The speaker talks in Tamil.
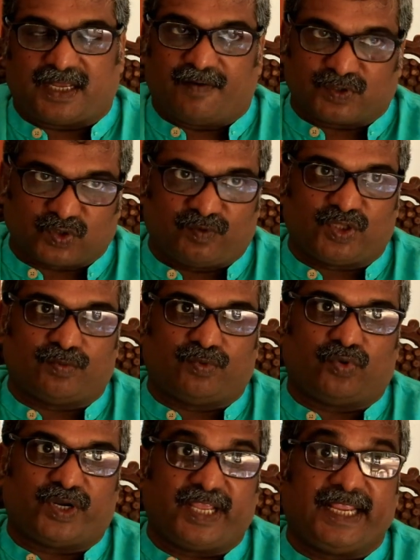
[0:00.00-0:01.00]
அவர் சொல்வது
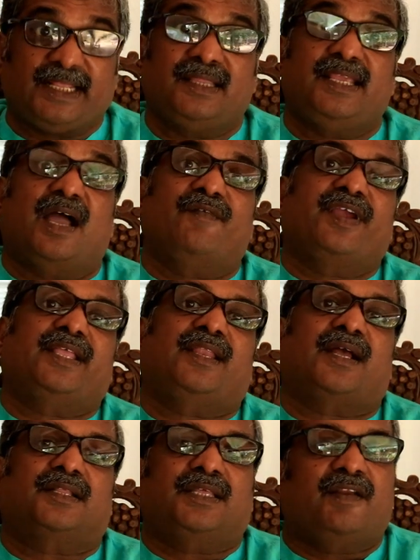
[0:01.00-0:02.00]
போல இந்தியாவுக்கு
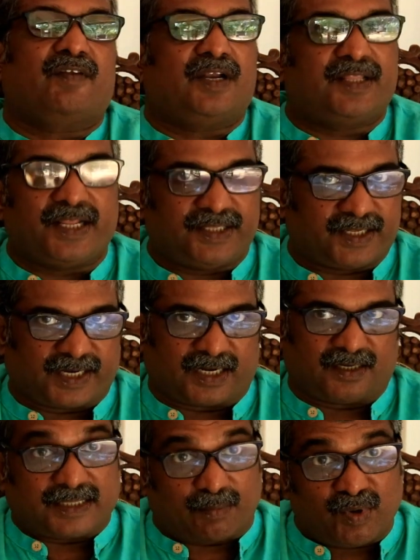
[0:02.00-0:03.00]
எதிராகத்தான் அவர்கள் அதை
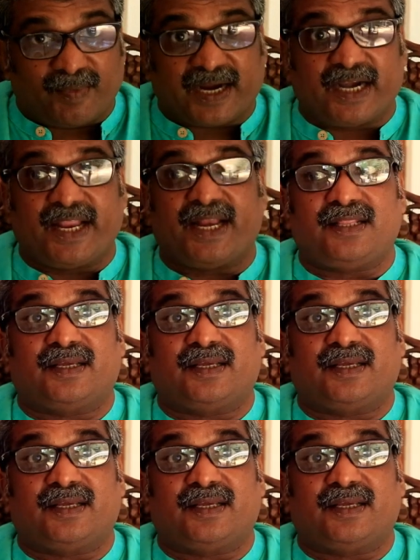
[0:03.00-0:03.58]
எதிர்க்கிறார்கள் தமிழ் மக்களே